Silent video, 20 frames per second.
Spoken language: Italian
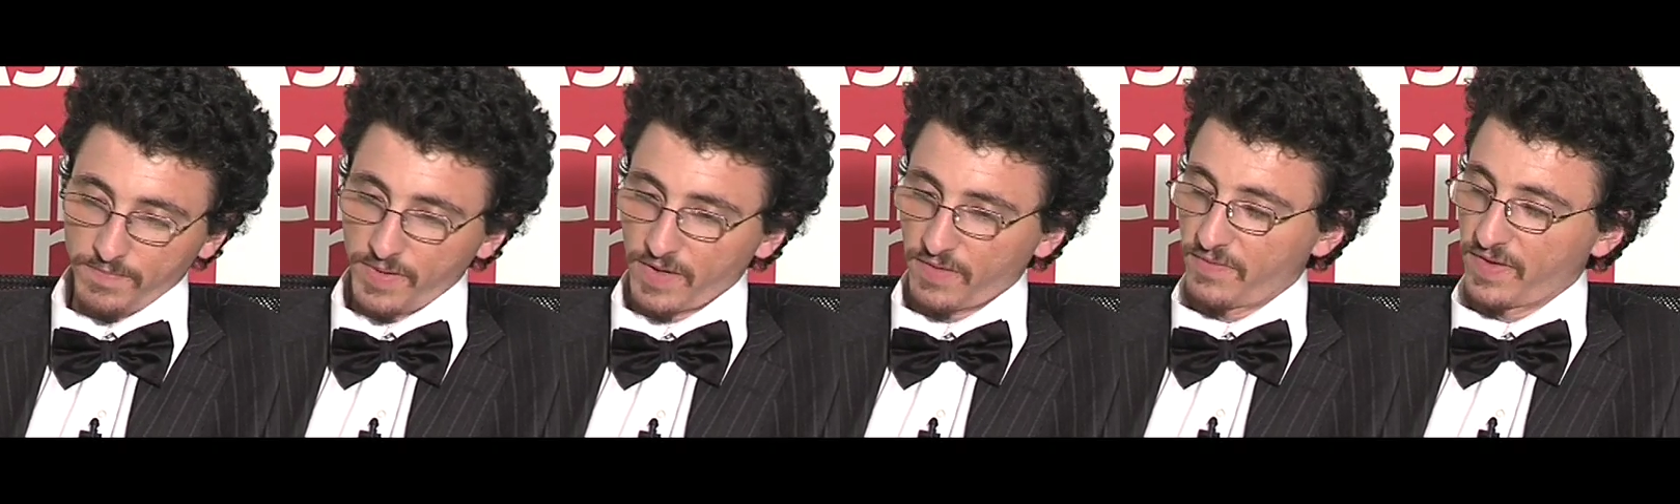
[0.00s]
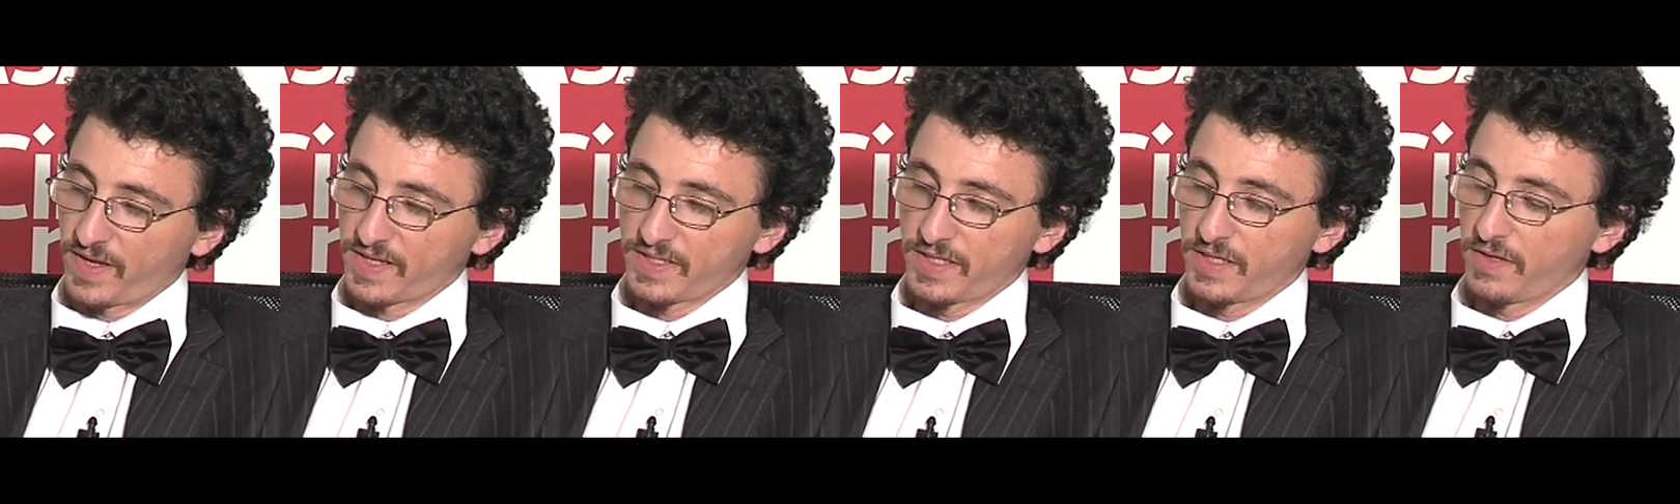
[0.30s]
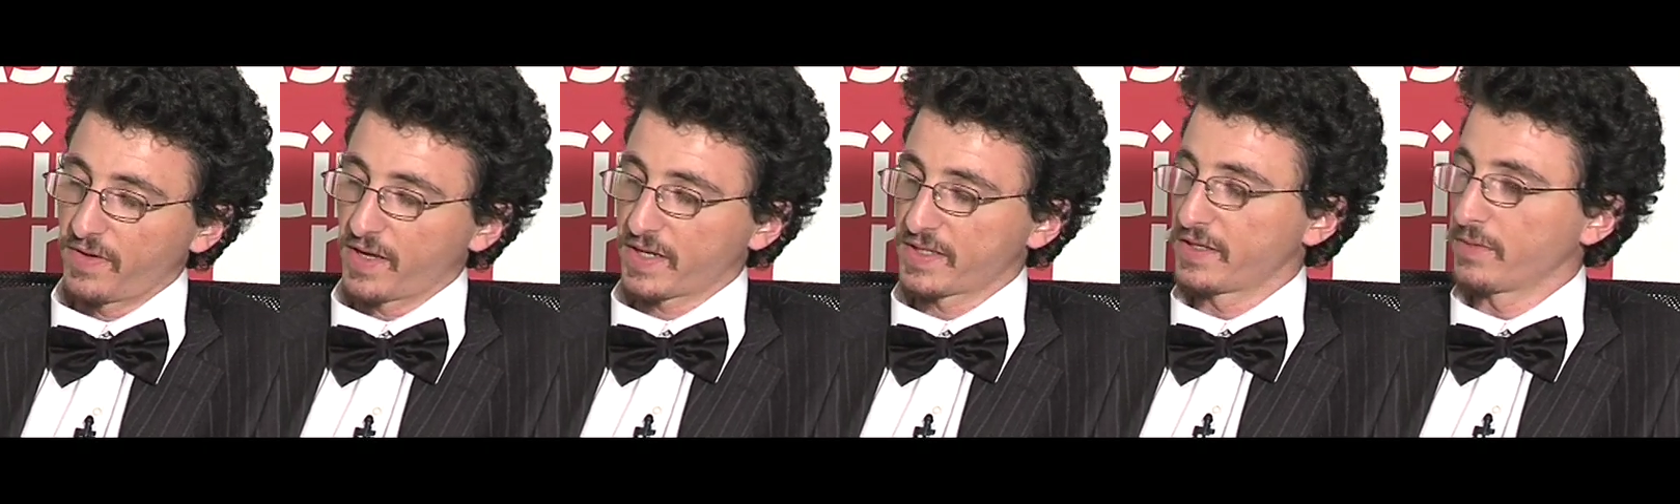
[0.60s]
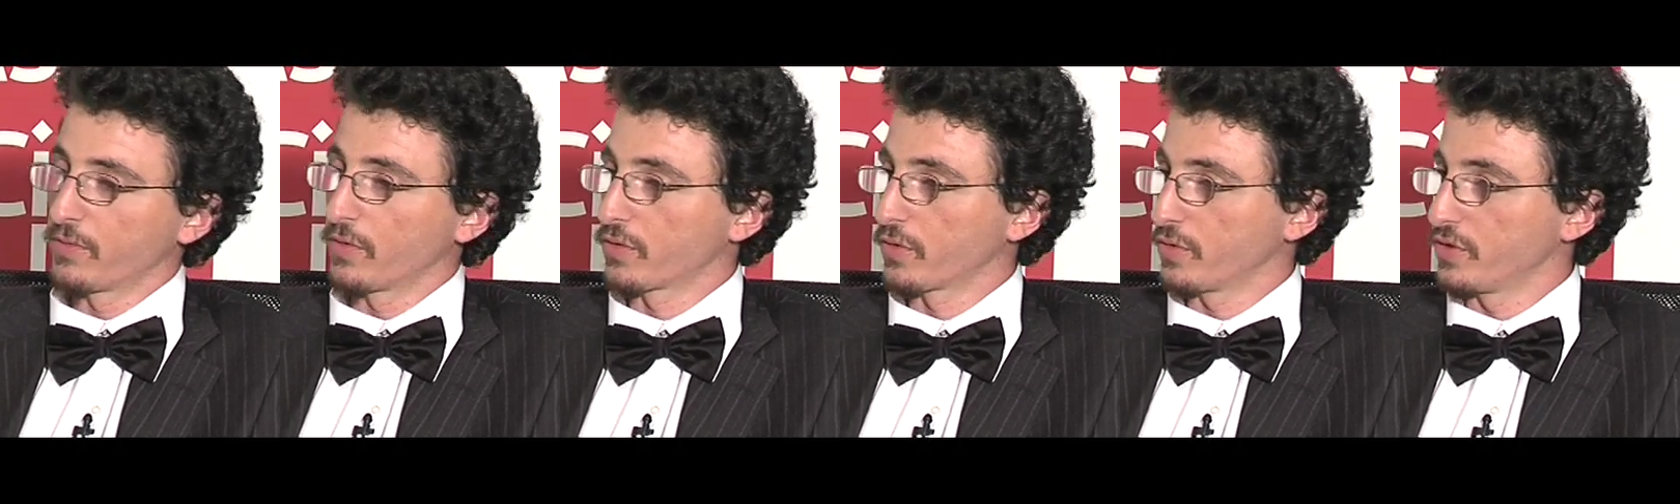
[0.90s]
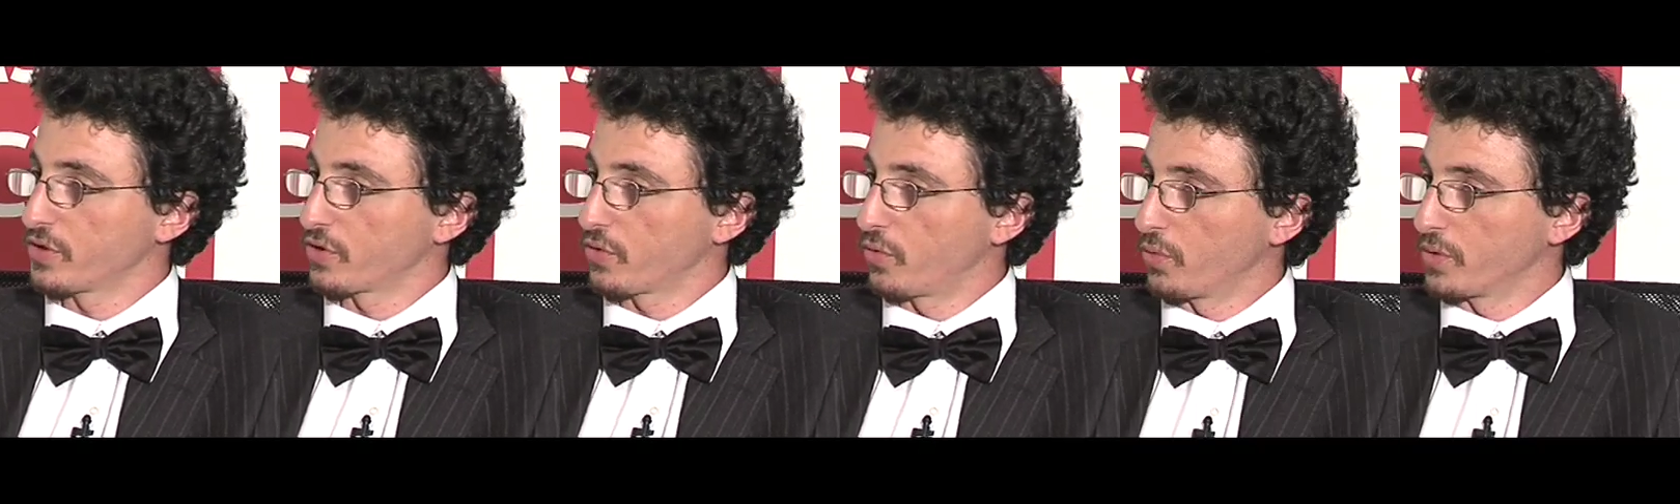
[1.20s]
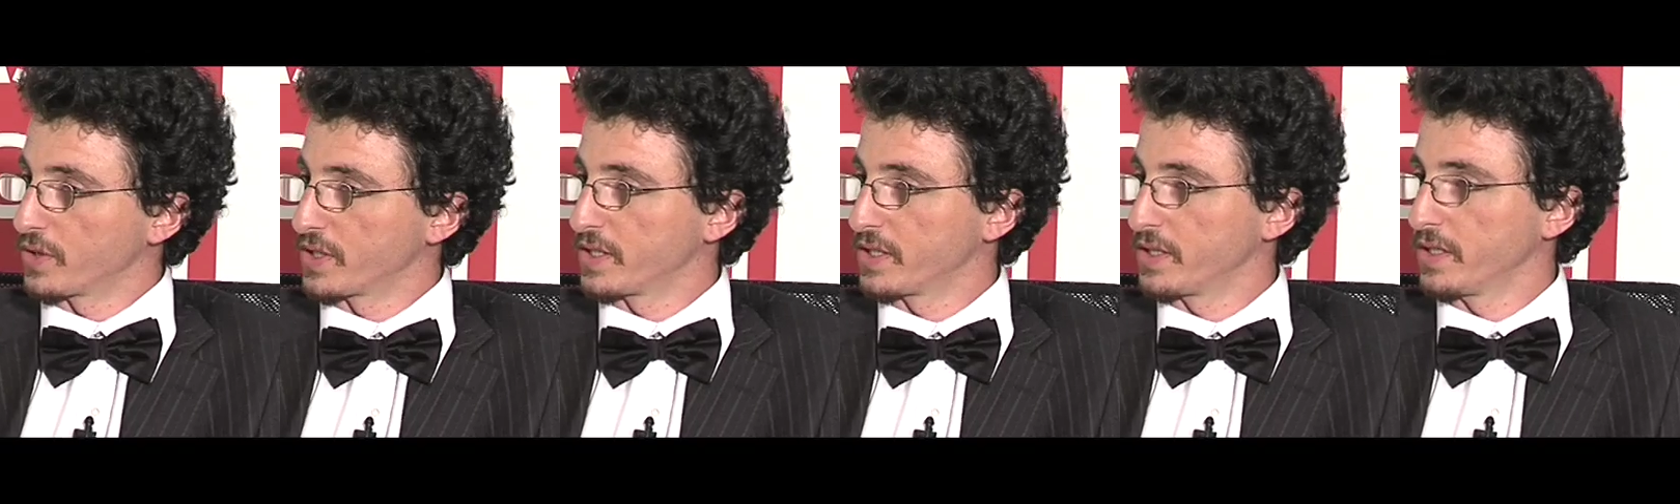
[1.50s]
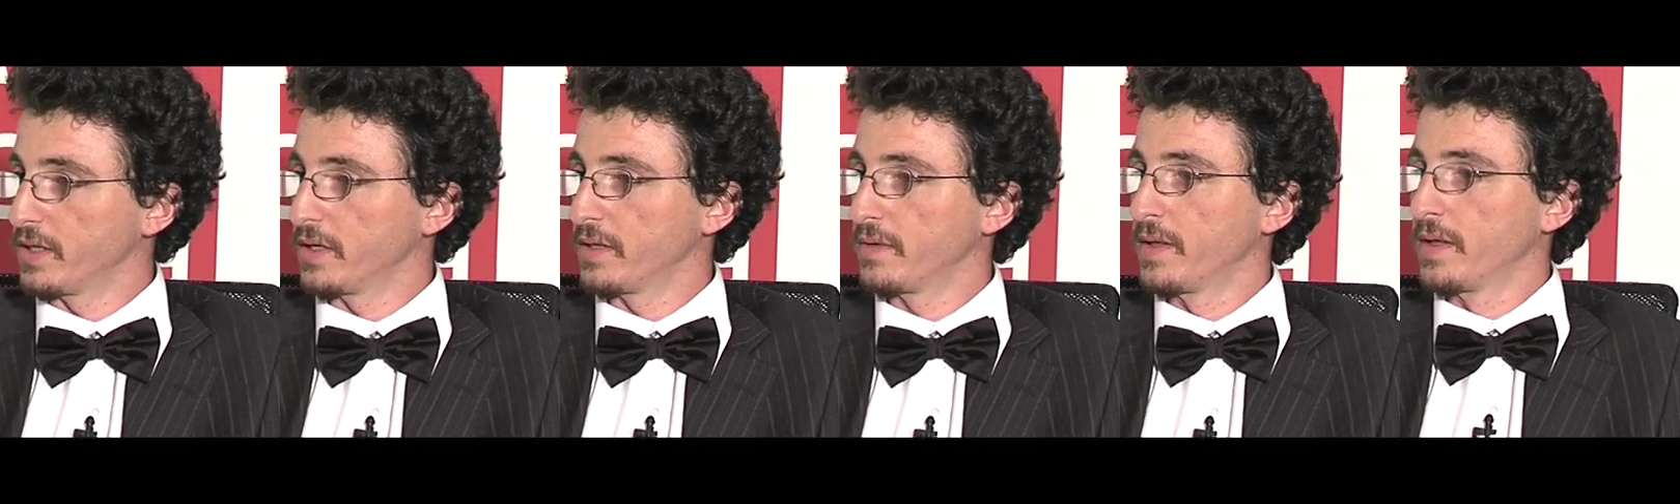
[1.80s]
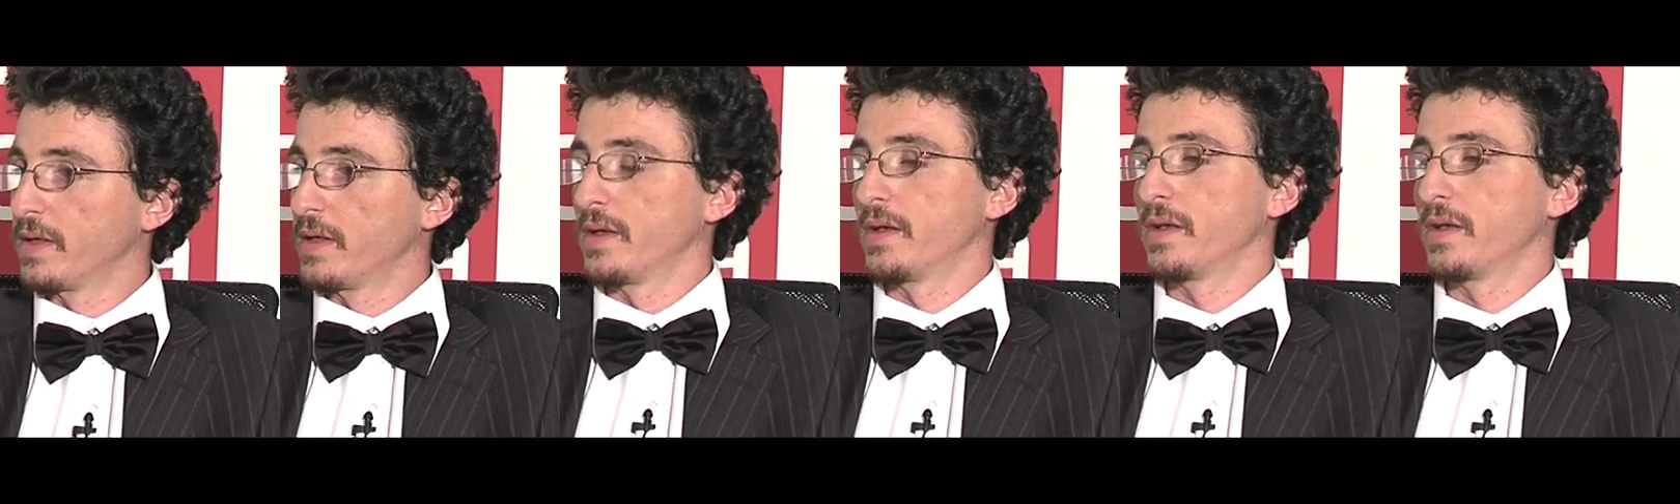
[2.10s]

per versi diversi molto discussi.